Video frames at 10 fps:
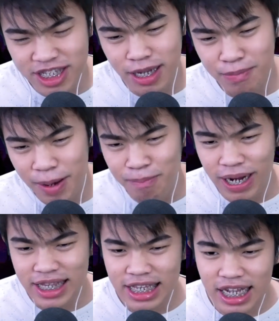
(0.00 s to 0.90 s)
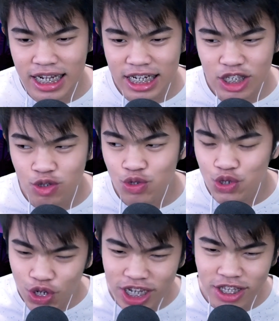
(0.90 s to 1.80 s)
mencapai part yang
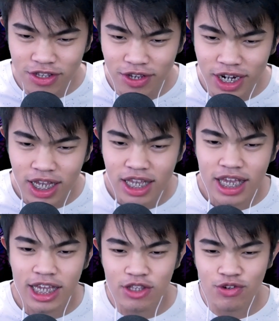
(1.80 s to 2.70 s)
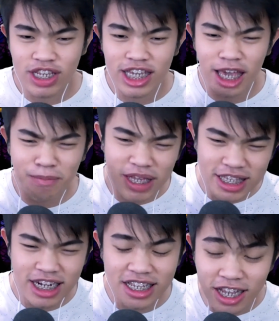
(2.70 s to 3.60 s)
ketujuh ya teman-teman, yaitu di game
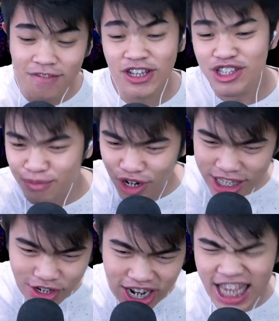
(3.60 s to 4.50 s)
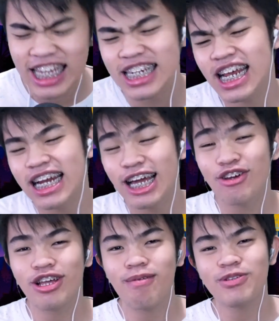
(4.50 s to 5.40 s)
Internet Cafe Simulator lagi. Dan kalau
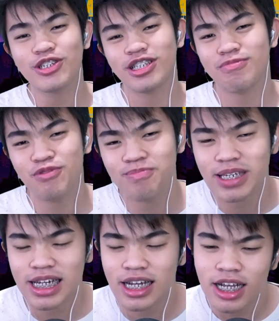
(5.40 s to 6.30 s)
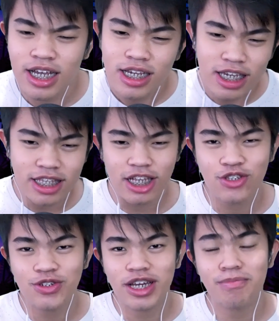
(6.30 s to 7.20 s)
di episode sebelumnya kita
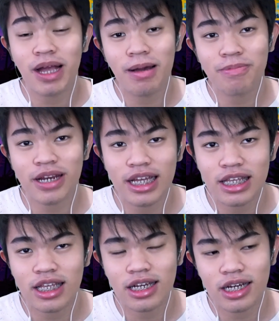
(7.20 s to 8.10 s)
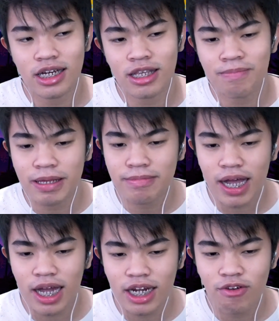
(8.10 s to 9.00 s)
sudah mengupgrade uh, tempat
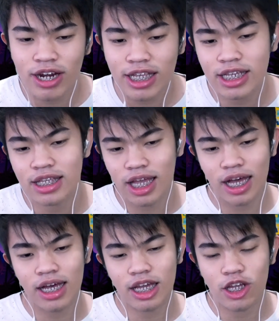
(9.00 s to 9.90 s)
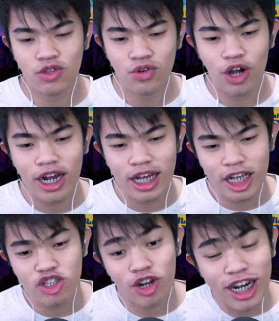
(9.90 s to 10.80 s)
makan di warnet kita ya, yaitu ada
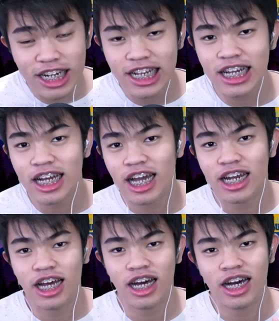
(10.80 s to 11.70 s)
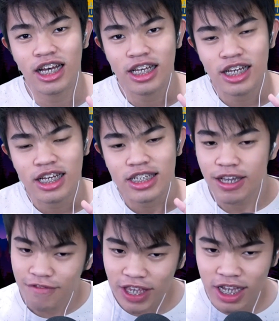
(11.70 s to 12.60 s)
restorannya, ada
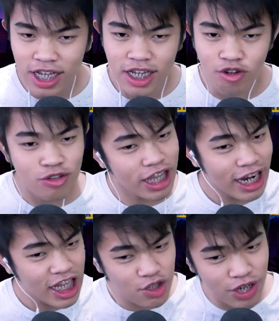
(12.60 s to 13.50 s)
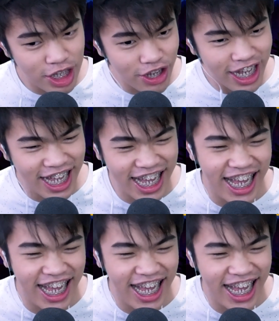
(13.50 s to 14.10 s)
chefnya Ung Tai Lancung itu ya.